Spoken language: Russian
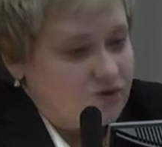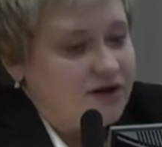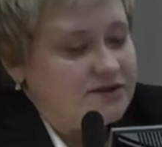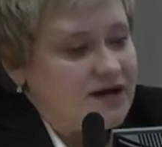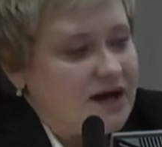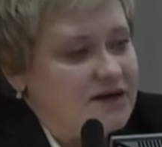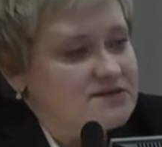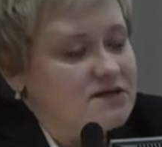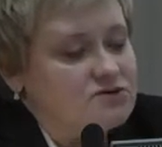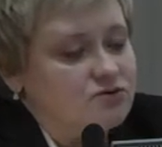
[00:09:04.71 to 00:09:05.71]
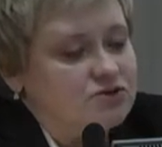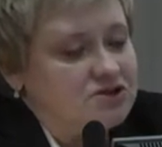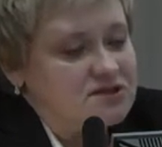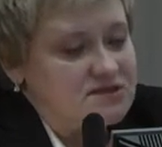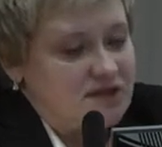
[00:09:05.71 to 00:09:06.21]
это оказалось
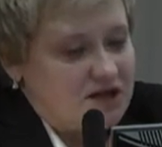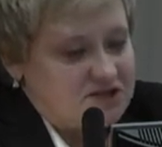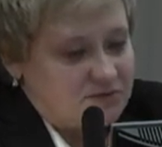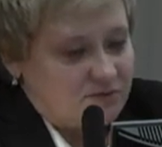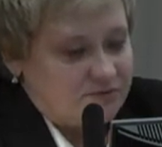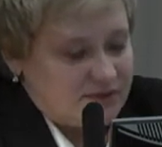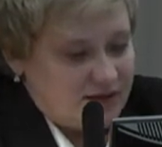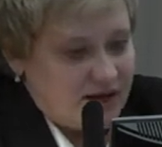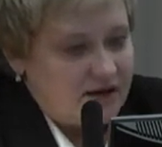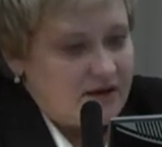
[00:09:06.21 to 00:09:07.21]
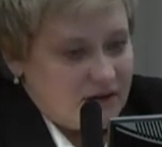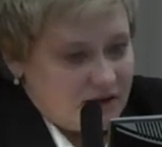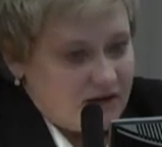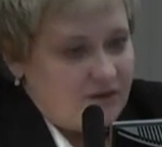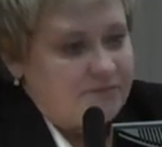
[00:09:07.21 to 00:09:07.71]
очень значимым для
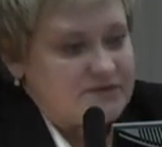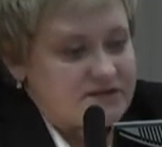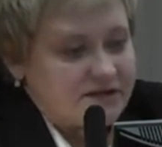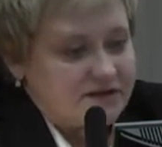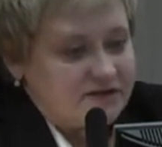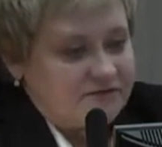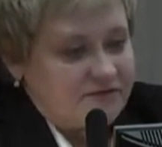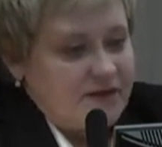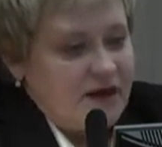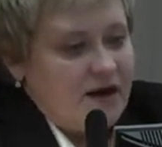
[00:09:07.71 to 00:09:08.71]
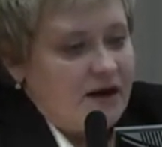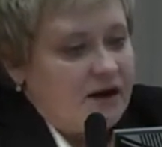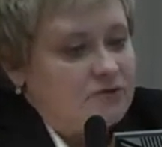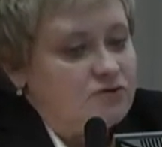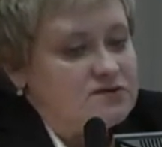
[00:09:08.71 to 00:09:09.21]
э, пациентов.
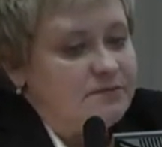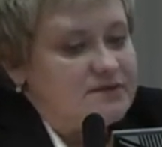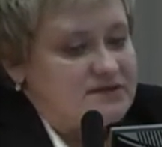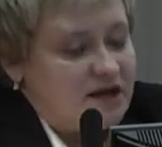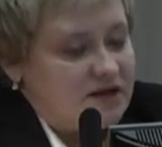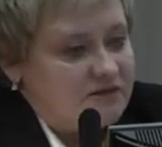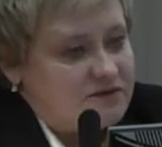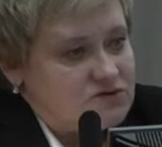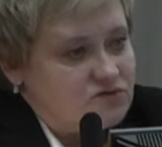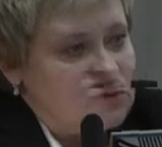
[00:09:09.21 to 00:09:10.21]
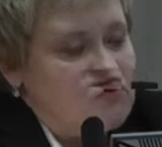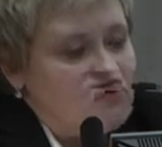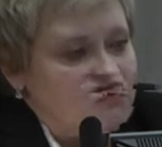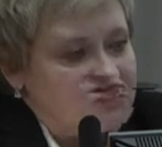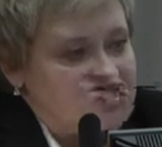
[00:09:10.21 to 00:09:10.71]
Э, доза базального инсулина
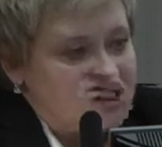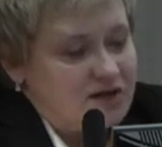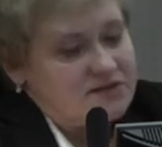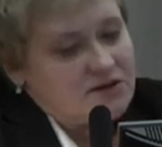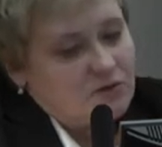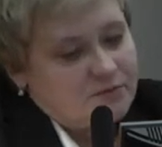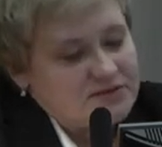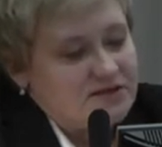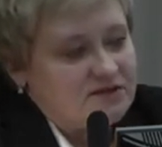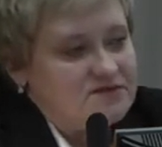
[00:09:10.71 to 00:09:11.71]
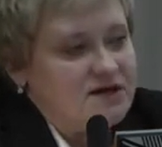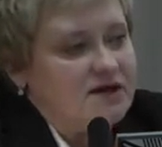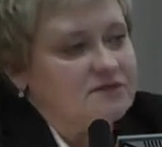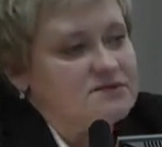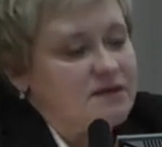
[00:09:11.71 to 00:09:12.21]
уменьшалась как у пациентов с
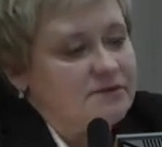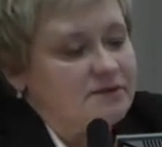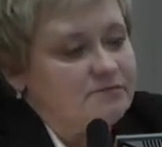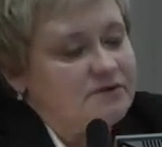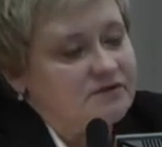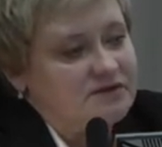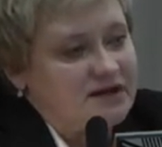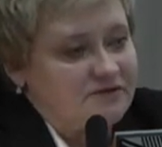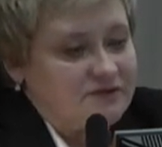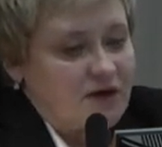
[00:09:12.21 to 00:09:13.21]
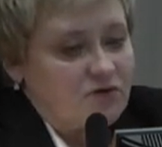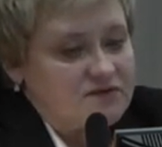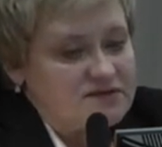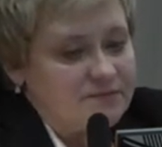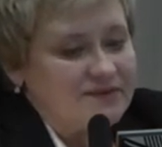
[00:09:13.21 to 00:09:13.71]
сахарным диабетом первого, так и
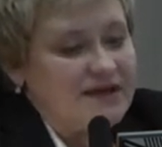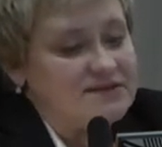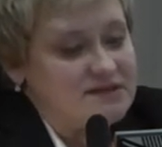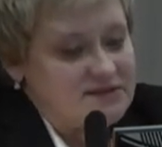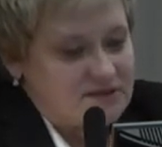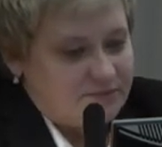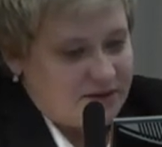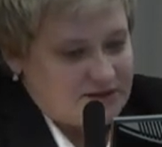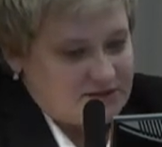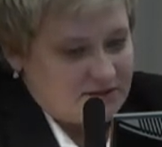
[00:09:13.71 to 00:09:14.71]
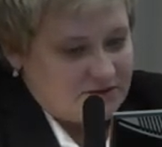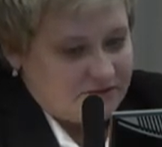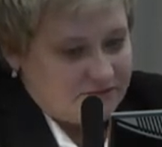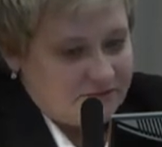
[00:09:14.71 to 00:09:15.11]
второго типа на 10%.